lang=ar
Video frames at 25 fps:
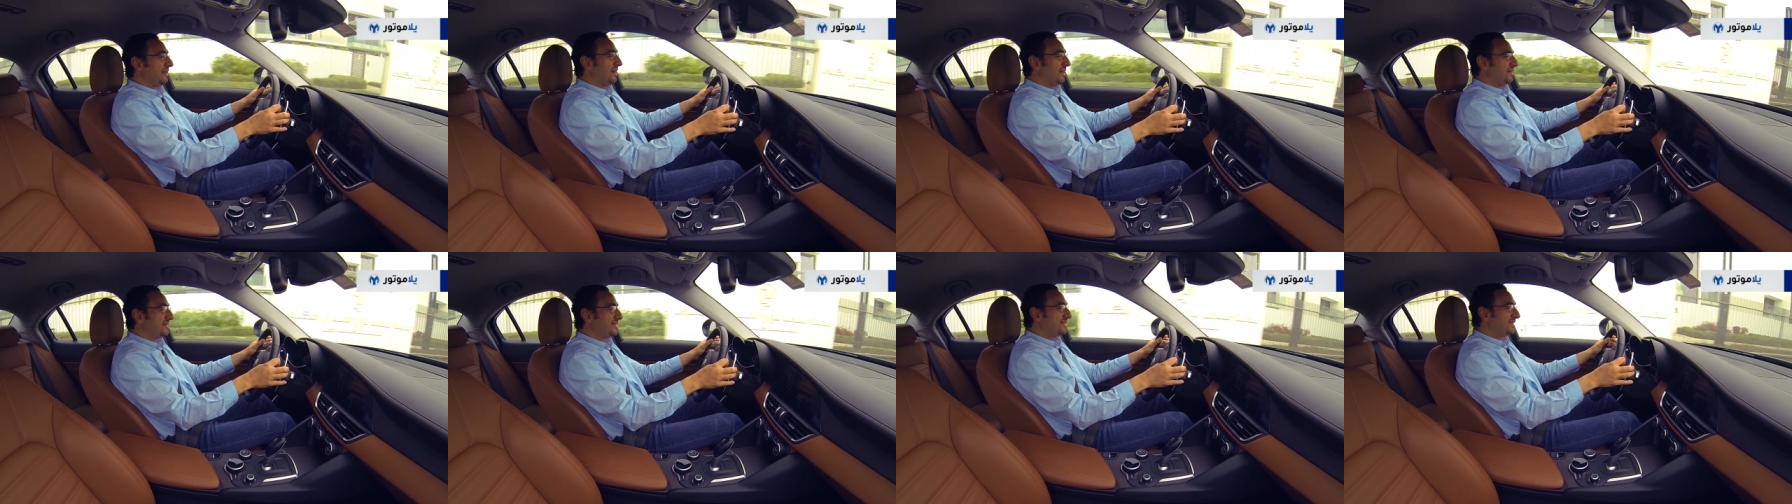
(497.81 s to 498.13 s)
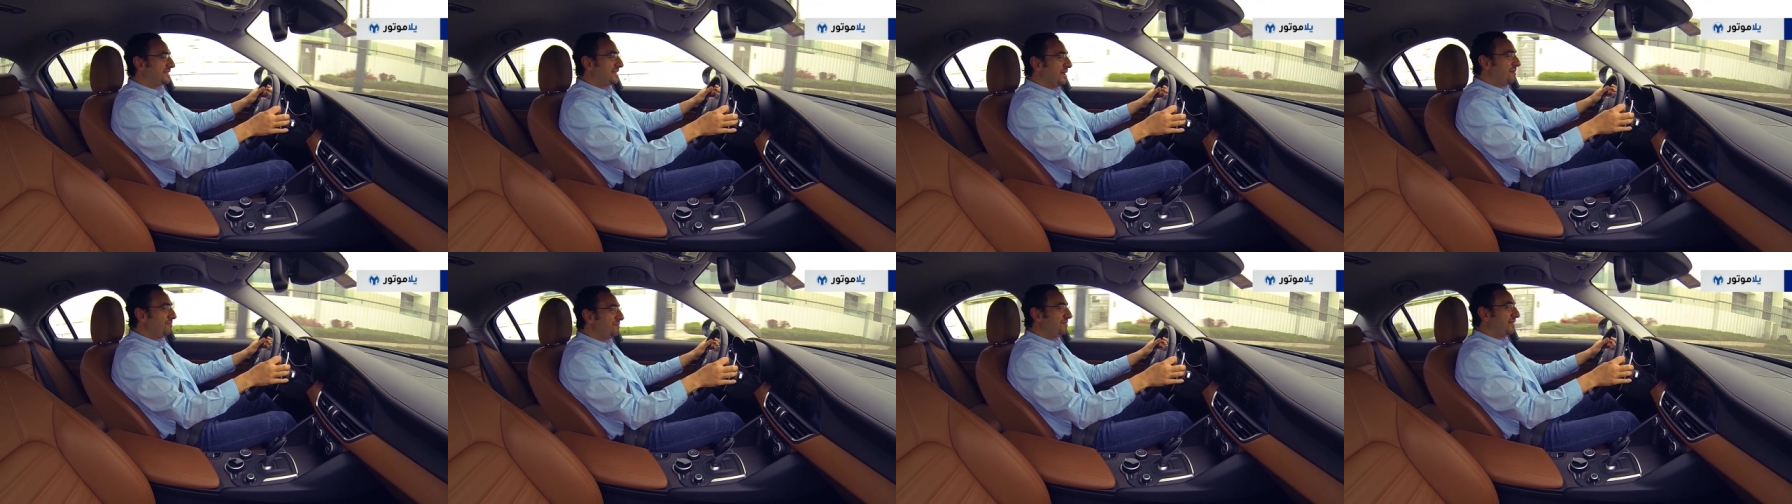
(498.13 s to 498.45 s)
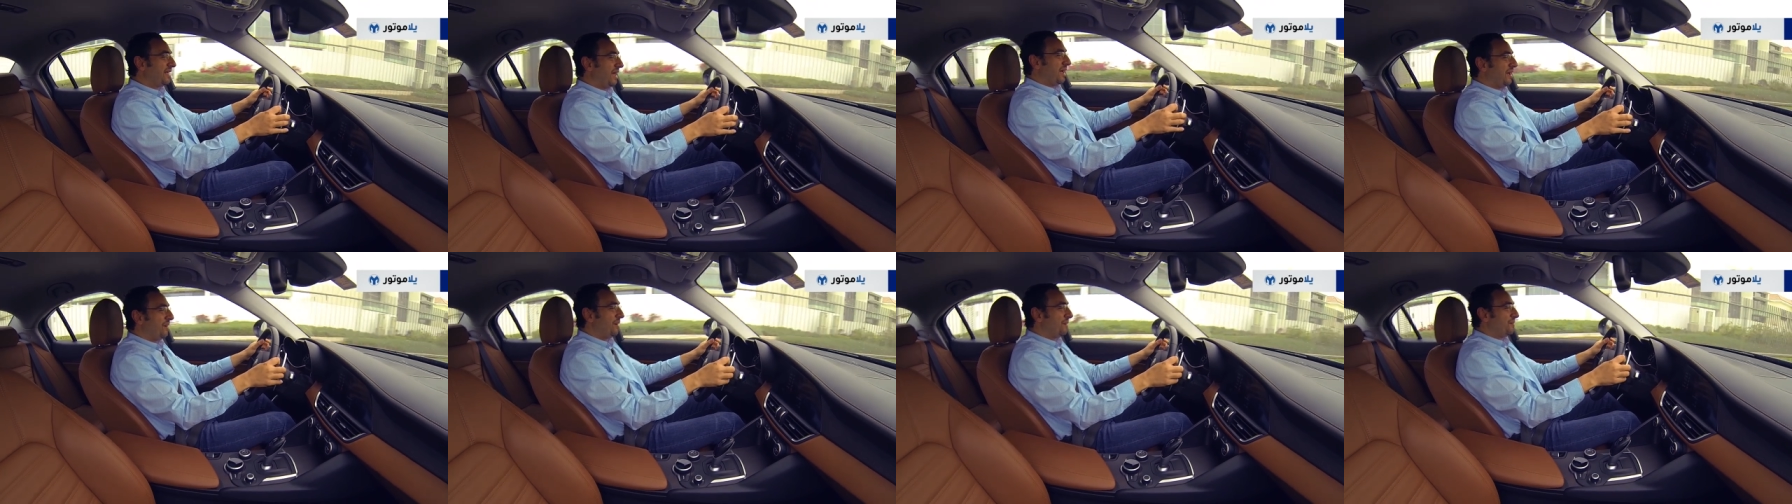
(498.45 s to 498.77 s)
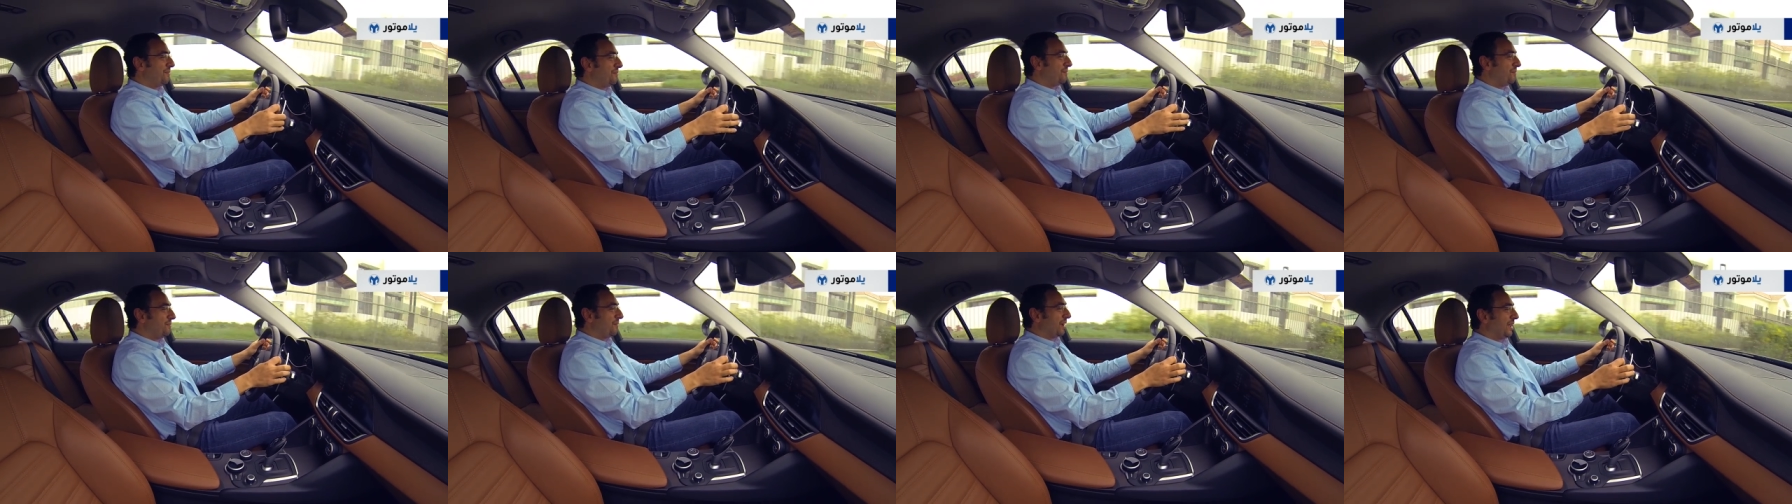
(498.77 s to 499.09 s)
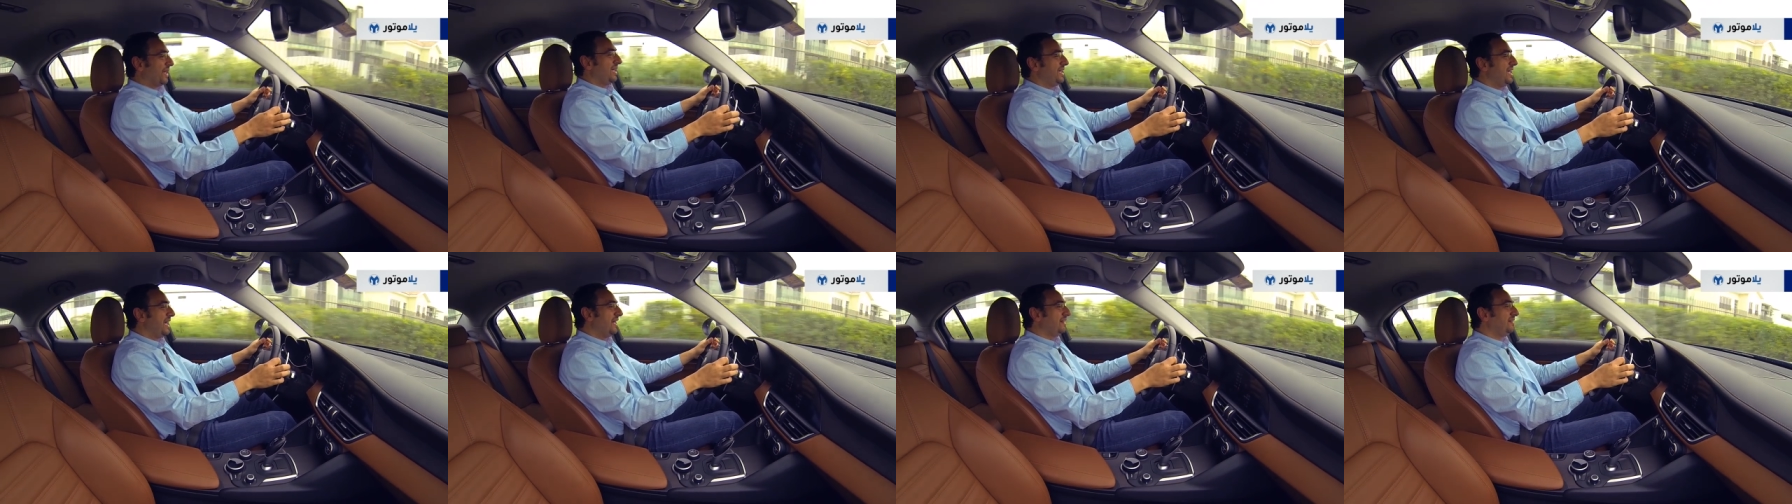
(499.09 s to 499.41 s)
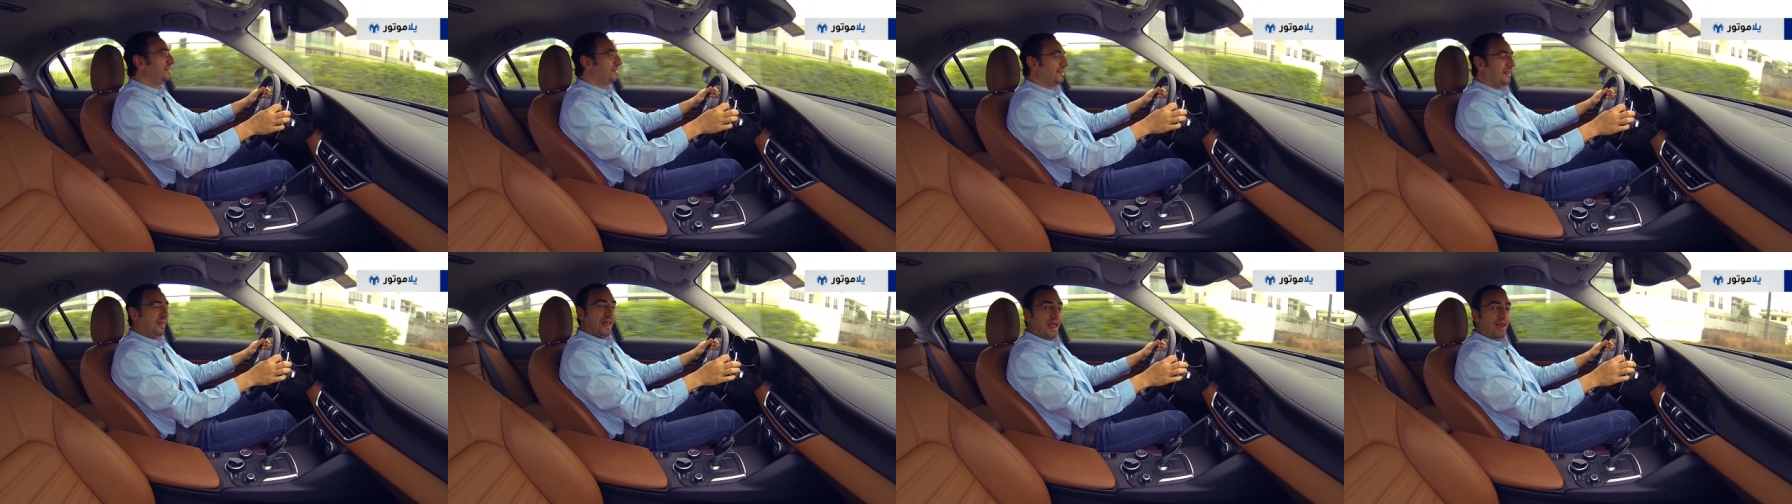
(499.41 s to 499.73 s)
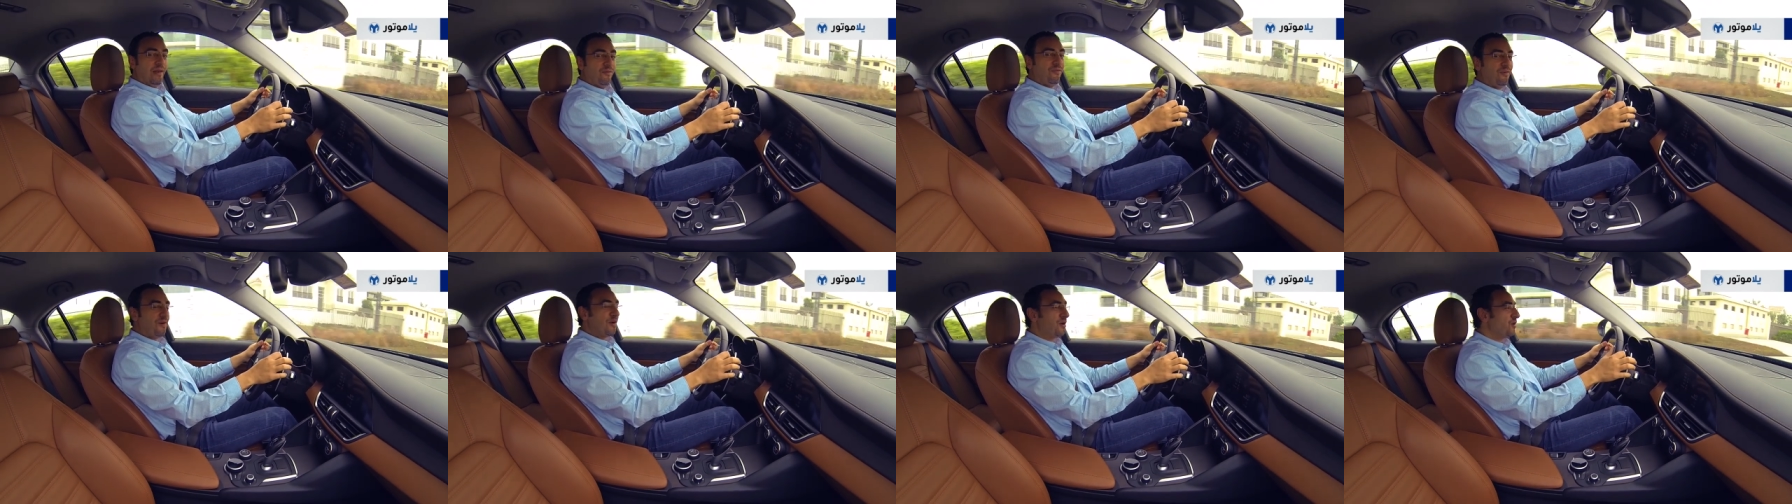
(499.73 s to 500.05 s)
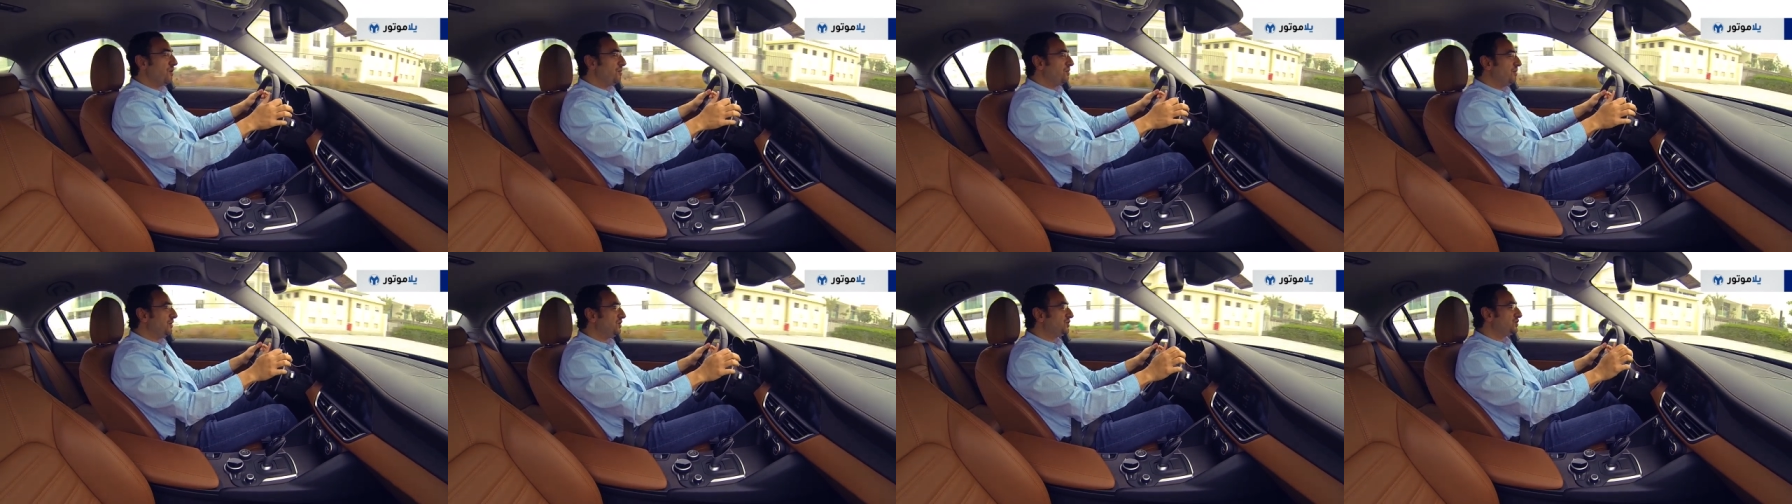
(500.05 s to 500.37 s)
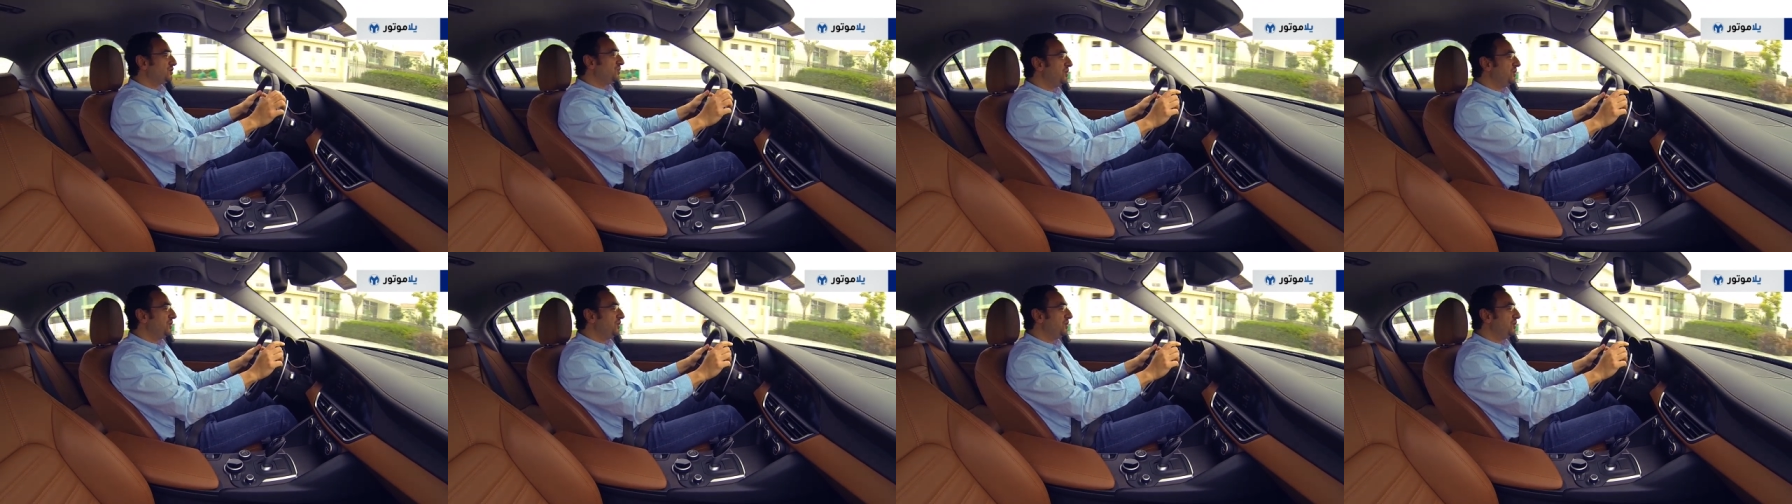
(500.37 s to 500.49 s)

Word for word: لتستمتع بقياده الالفا روميو